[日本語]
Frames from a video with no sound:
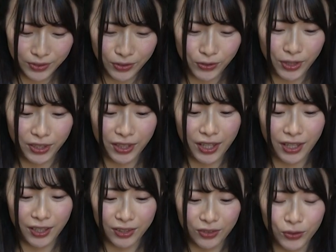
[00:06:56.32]
こうやっ
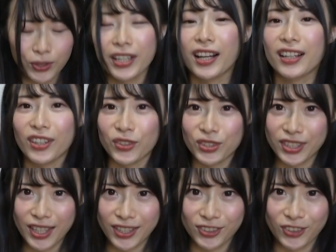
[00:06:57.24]
てお出かけをし
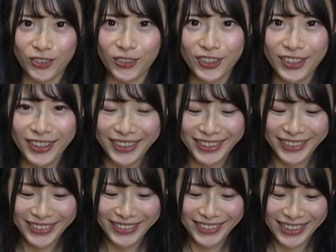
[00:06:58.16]
ていくと、
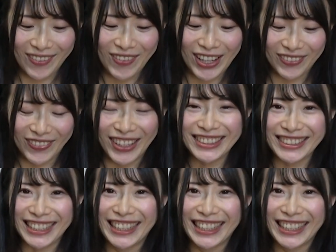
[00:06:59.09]
溜まります